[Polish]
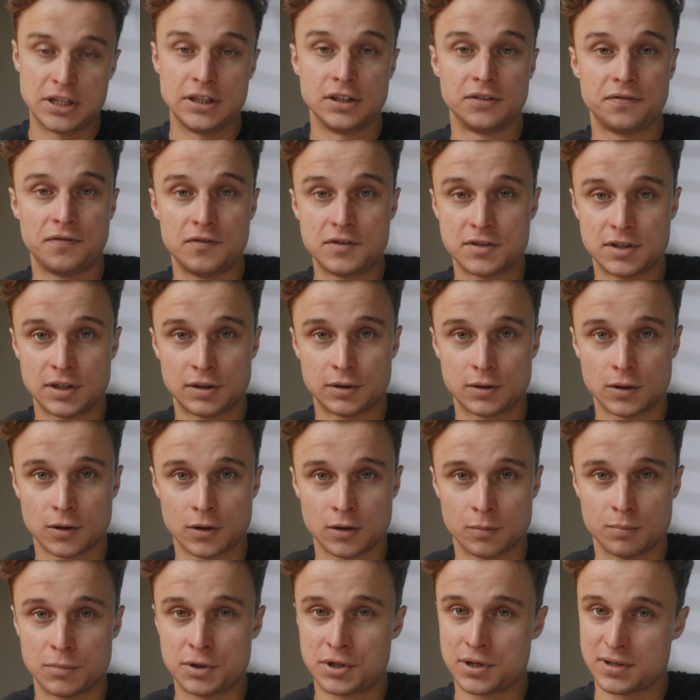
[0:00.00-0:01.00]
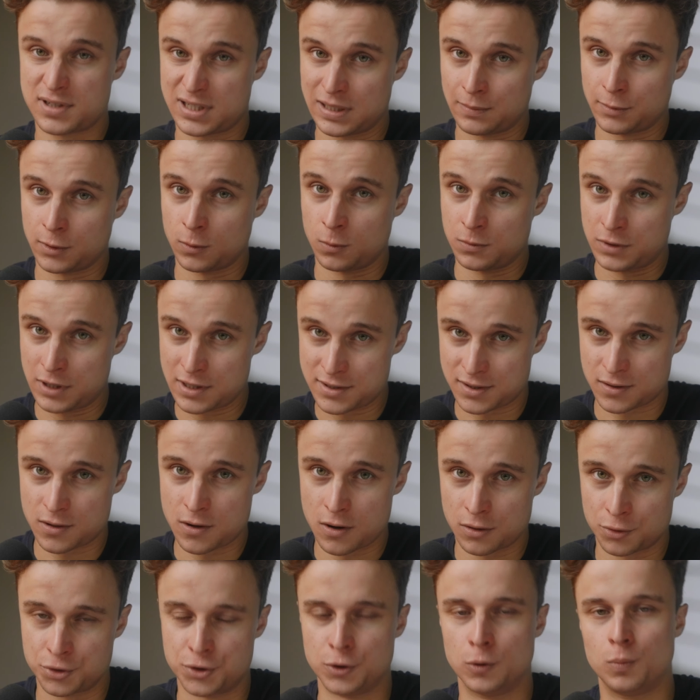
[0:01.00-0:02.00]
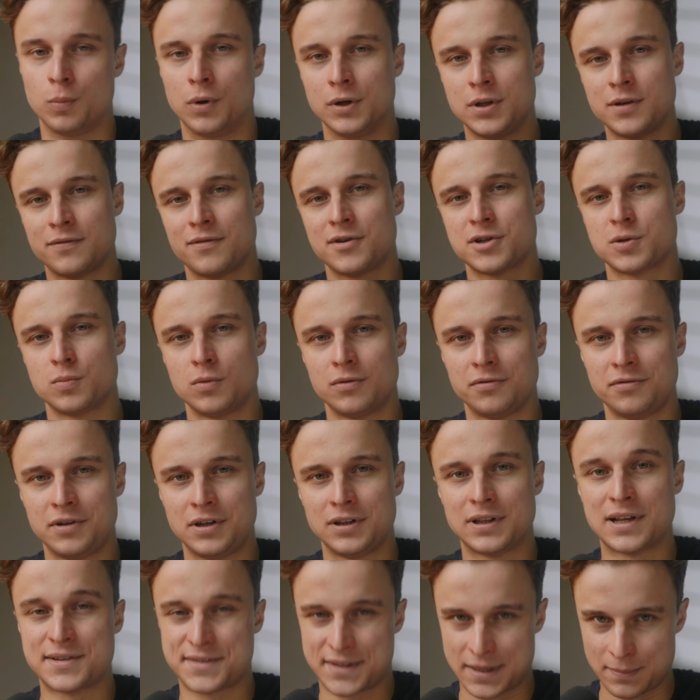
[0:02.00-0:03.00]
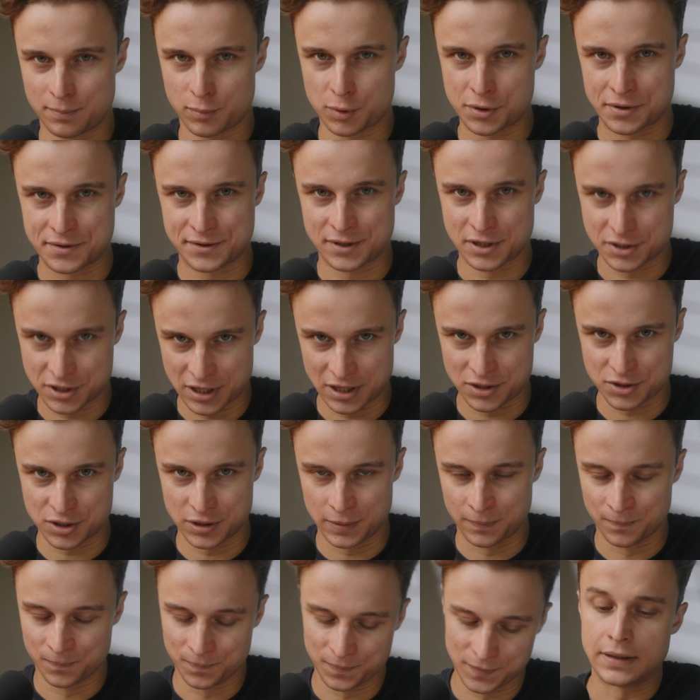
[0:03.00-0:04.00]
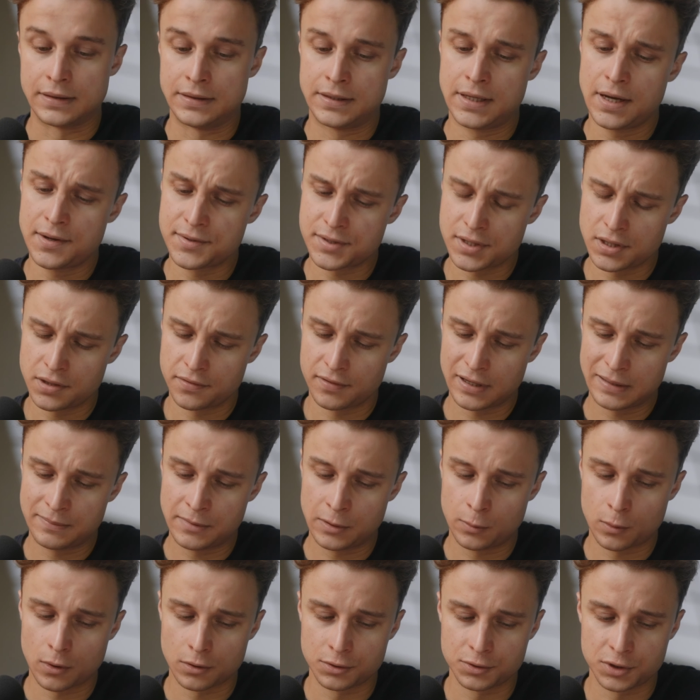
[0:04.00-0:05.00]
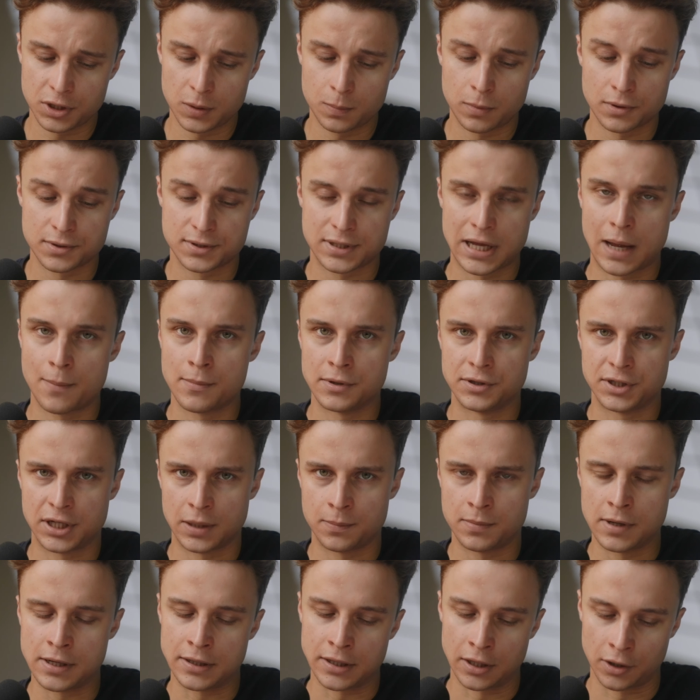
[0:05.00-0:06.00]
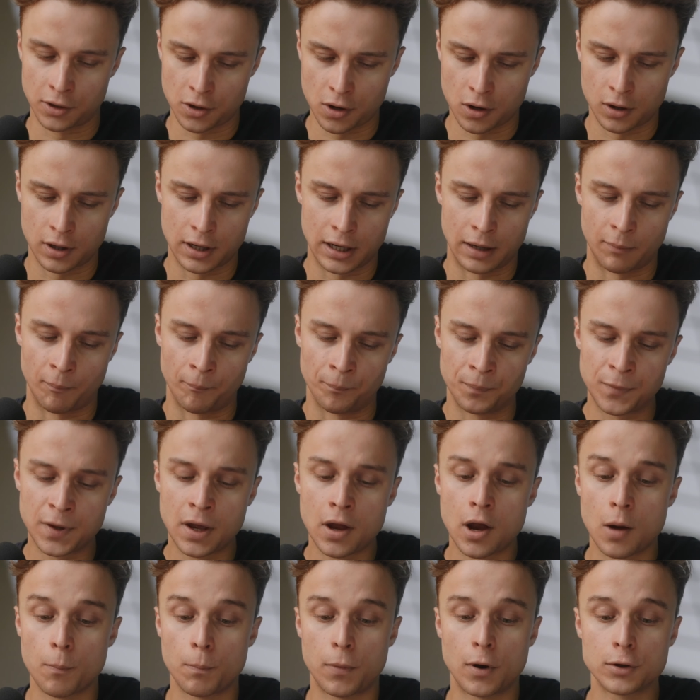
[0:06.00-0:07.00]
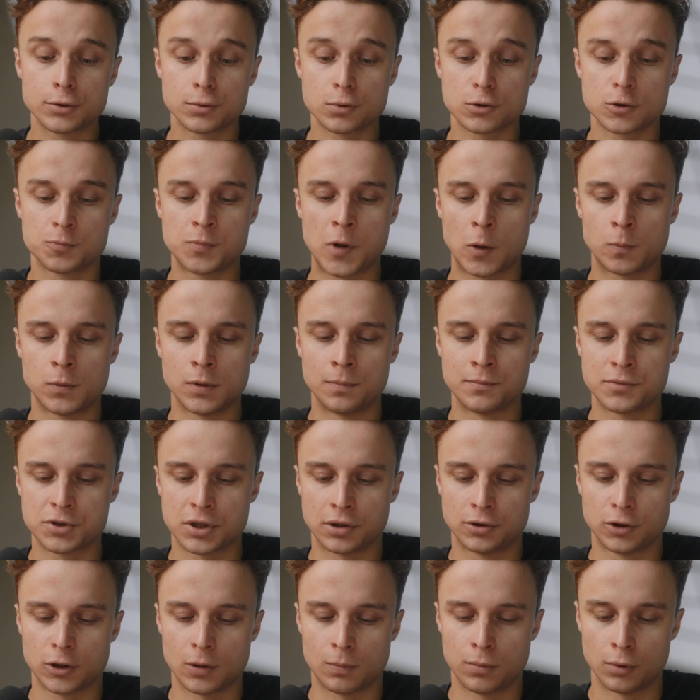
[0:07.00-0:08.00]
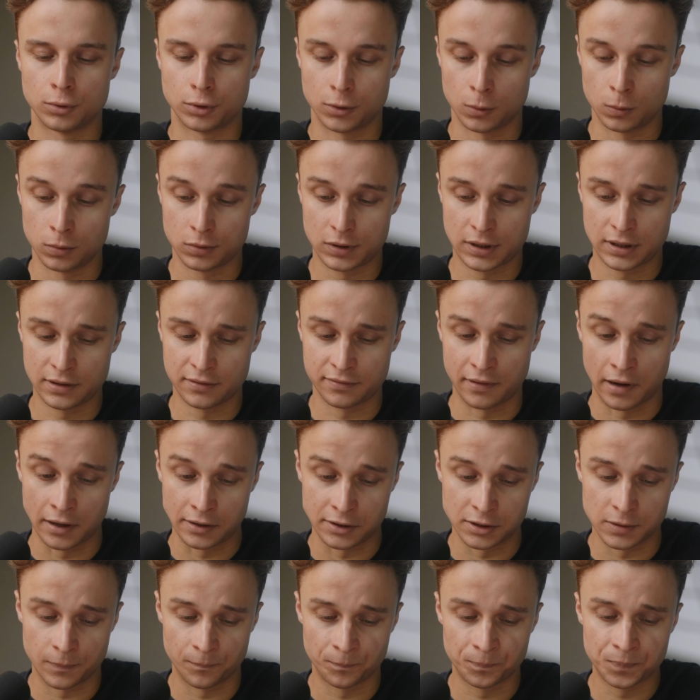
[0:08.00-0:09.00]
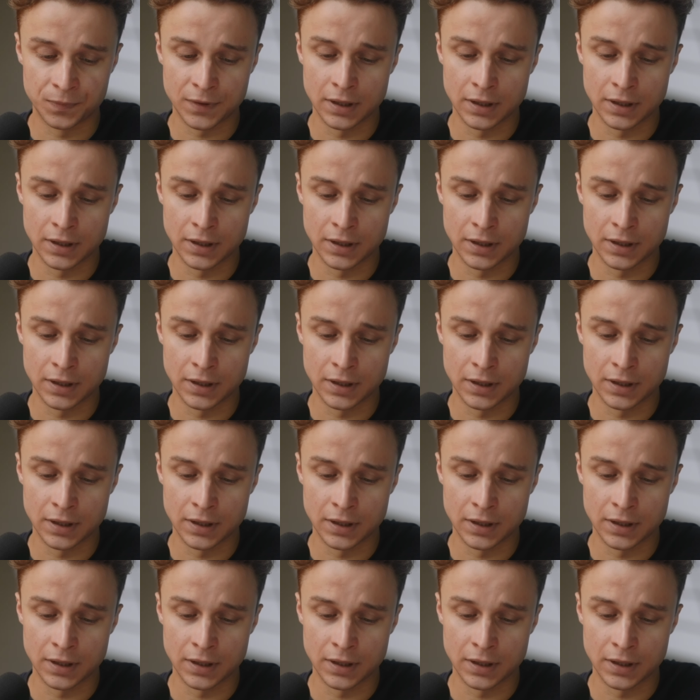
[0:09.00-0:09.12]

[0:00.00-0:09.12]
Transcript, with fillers: inkwizytor by się ze mną nie zgodził, ponieważ mówi następujące rzeczy. Nie chcę Twojej miłości, bo sam Ciebie nie kocham. Po cóż miałbym przed Tobą to ukrywać?